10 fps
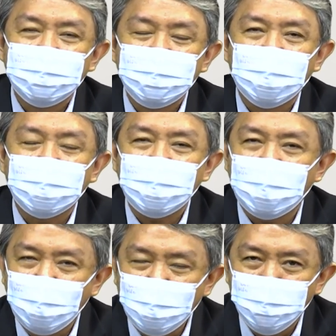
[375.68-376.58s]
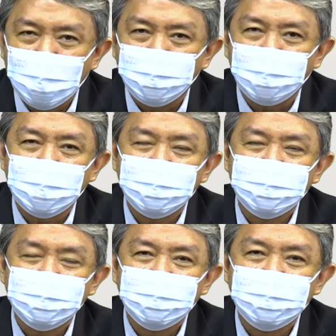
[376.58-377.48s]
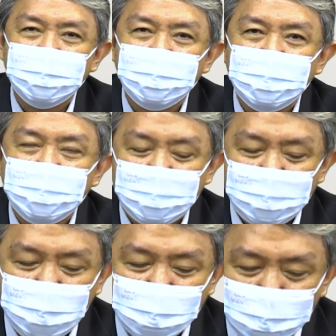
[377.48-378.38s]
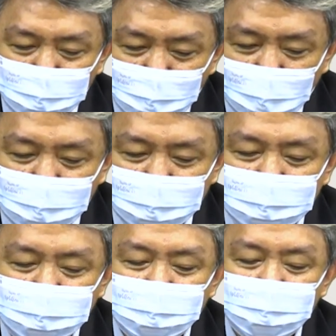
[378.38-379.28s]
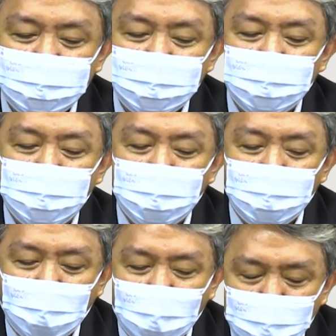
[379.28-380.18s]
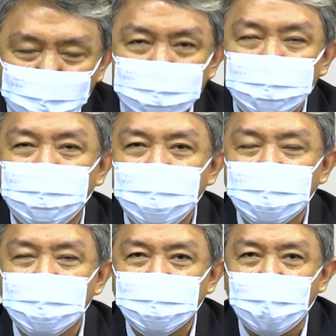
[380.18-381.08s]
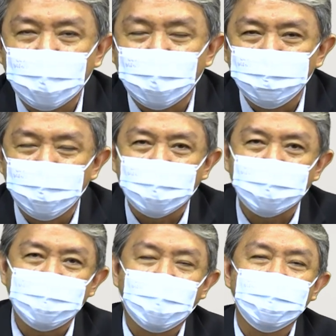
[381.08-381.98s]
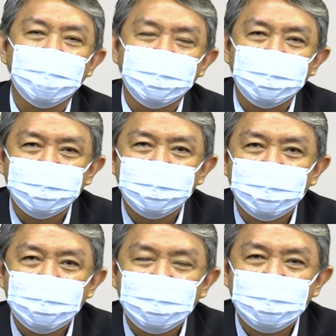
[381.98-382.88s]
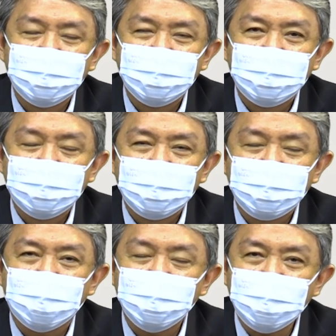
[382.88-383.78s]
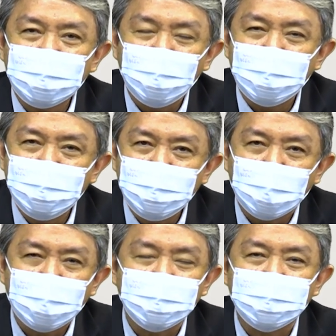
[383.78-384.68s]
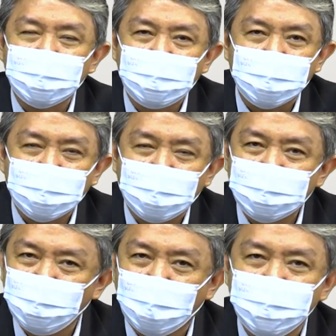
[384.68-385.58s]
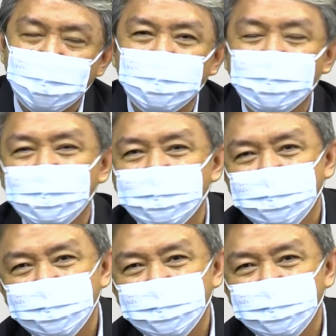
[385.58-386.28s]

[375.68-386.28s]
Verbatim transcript: dari Allah Bapa dan Tuhan harus menyelesaikan pekerjaannya itu. Dan itulah nilai kedatangan Tuhan Yesus.